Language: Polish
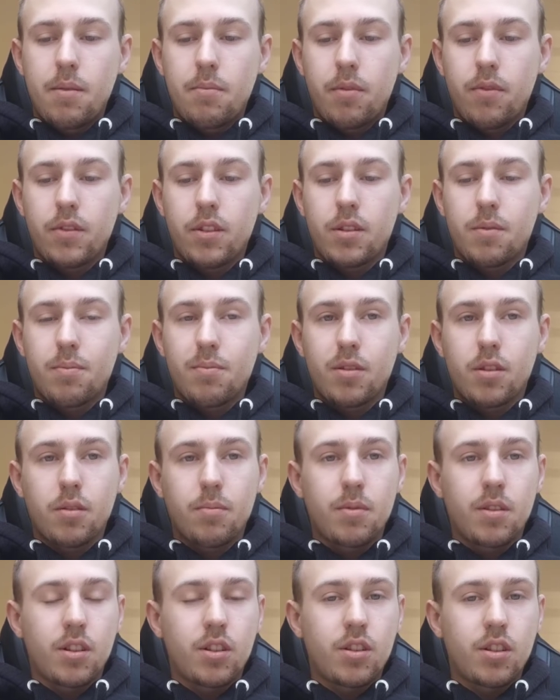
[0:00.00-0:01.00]
Powiedzmy
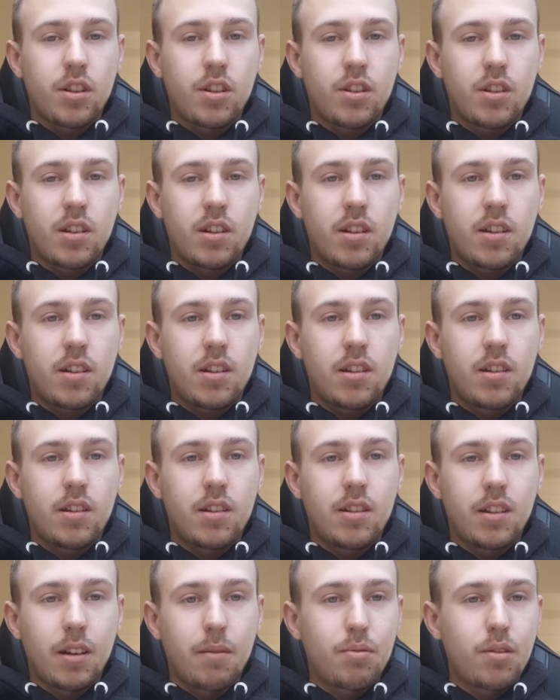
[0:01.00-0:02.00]
sobie szczerze,
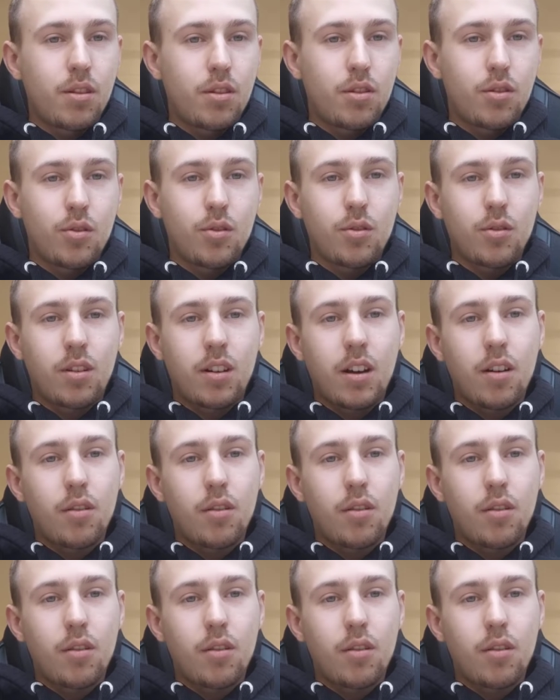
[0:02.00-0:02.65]
y, na pierwszy rzut